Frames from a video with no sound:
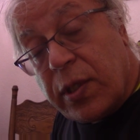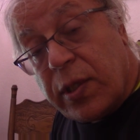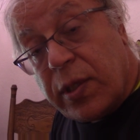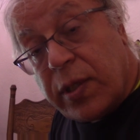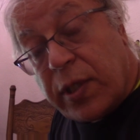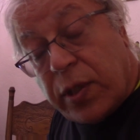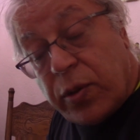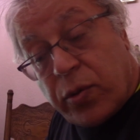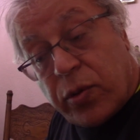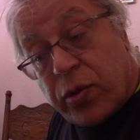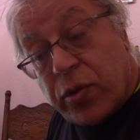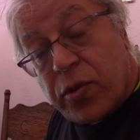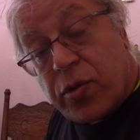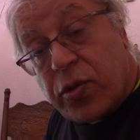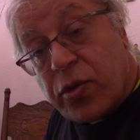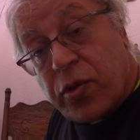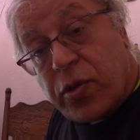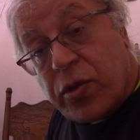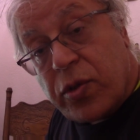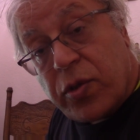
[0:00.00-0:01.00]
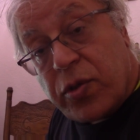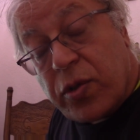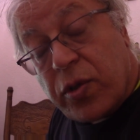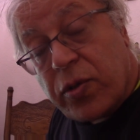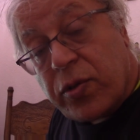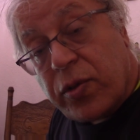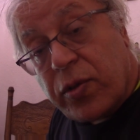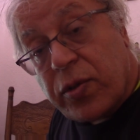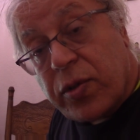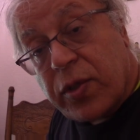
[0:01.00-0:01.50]
Din konusu söz
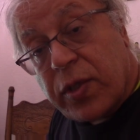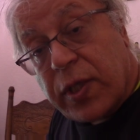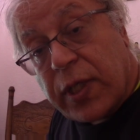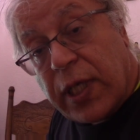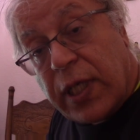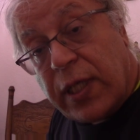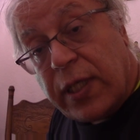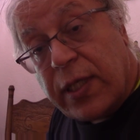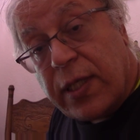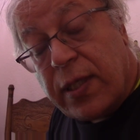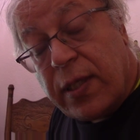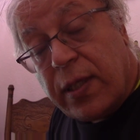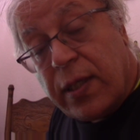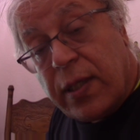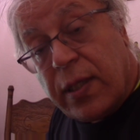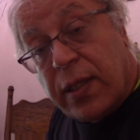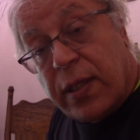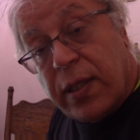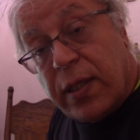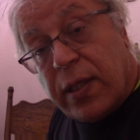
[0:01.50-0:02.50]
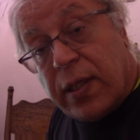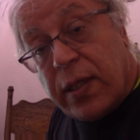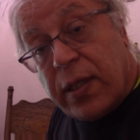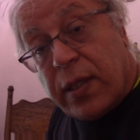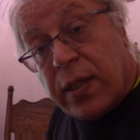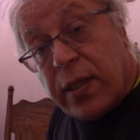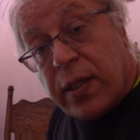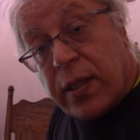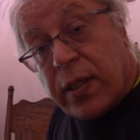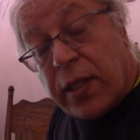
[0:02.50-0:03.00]
konusu değil ki.
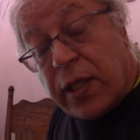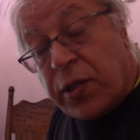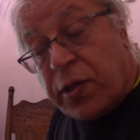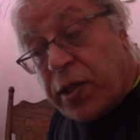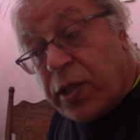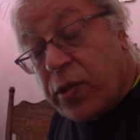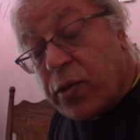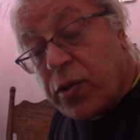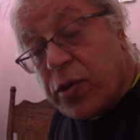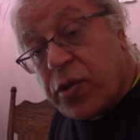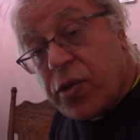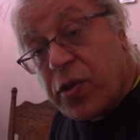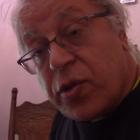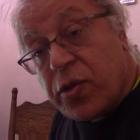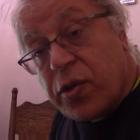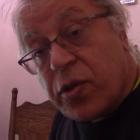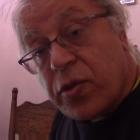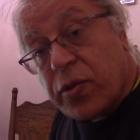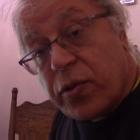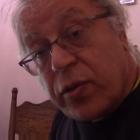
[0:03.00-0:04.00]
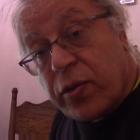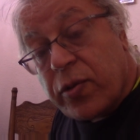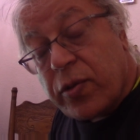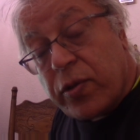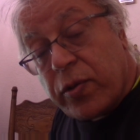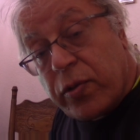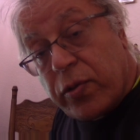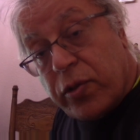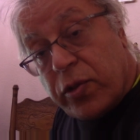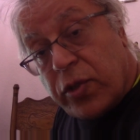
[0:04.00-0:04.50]
E, din konusu söz
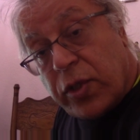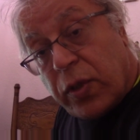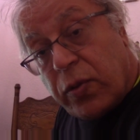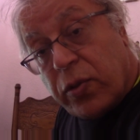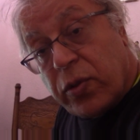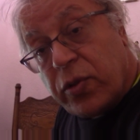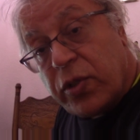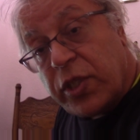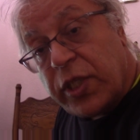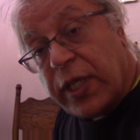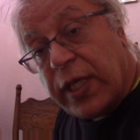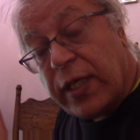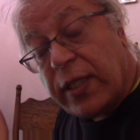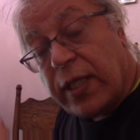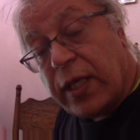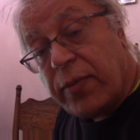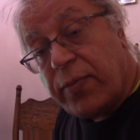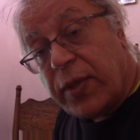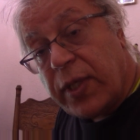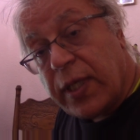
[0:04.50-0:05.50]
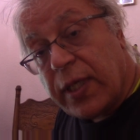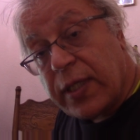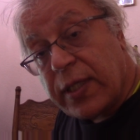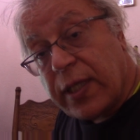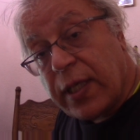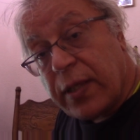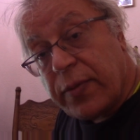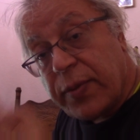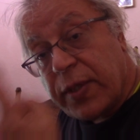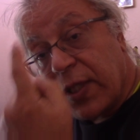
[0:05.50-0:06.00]
konusu olunca onu şeye tebliğ et.
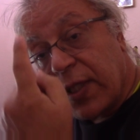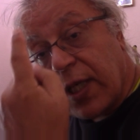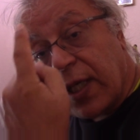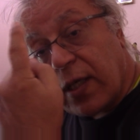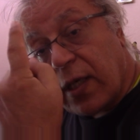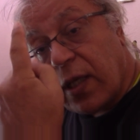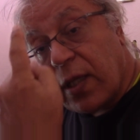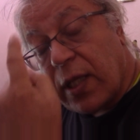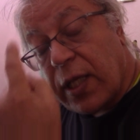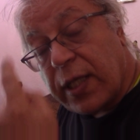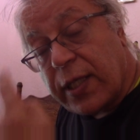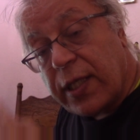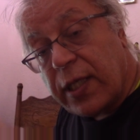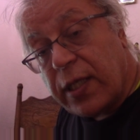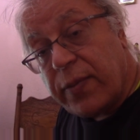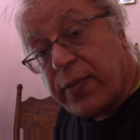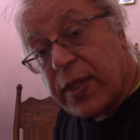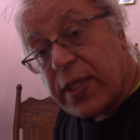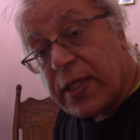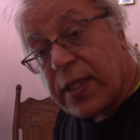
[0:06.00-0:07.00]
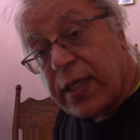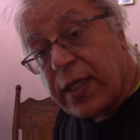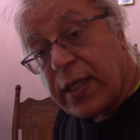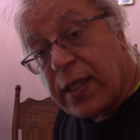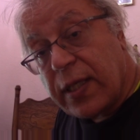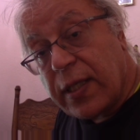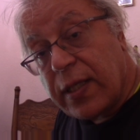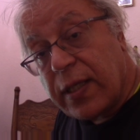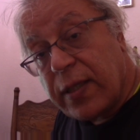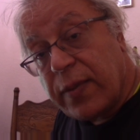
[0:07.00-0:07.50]
Gel bir tek Allah kelimesine
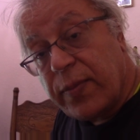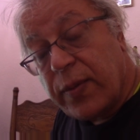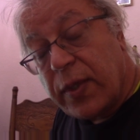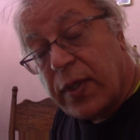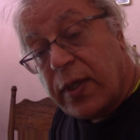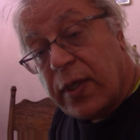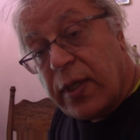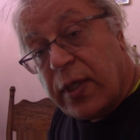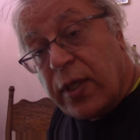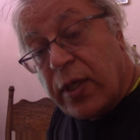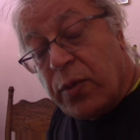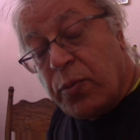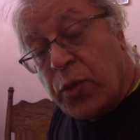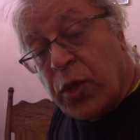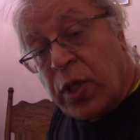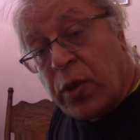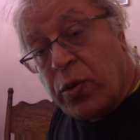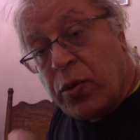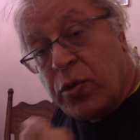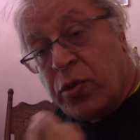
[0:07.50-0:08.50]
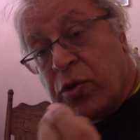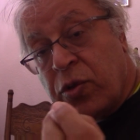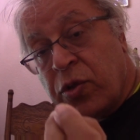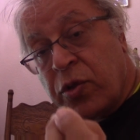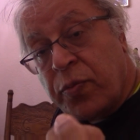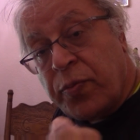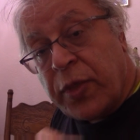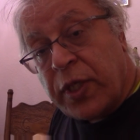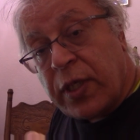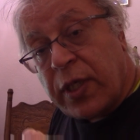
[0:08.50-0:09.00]
gelelim. Böyle
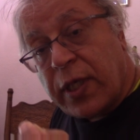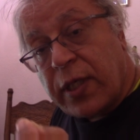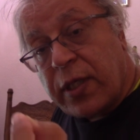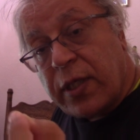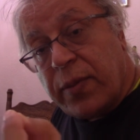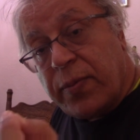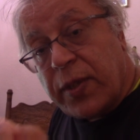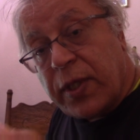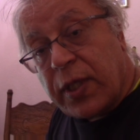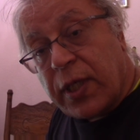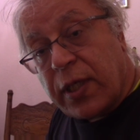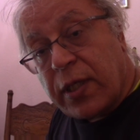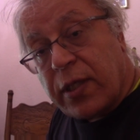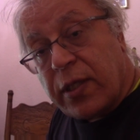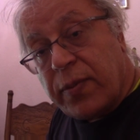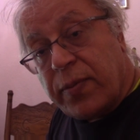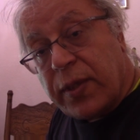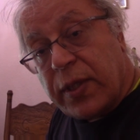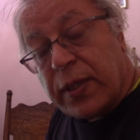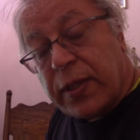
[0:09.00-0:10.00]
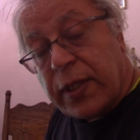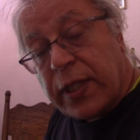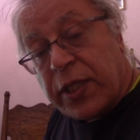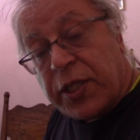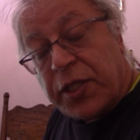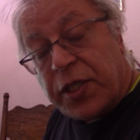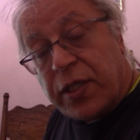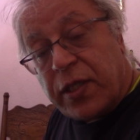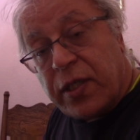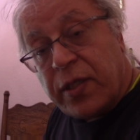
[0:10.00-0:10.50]
uyduruk bir artı bir artı bir
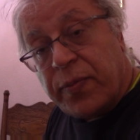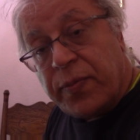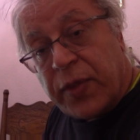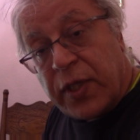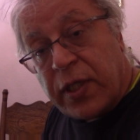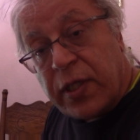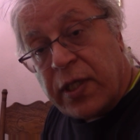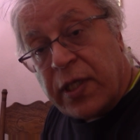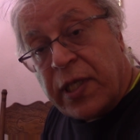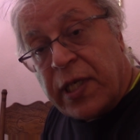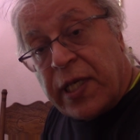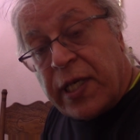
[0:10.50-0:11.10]
eşiti bir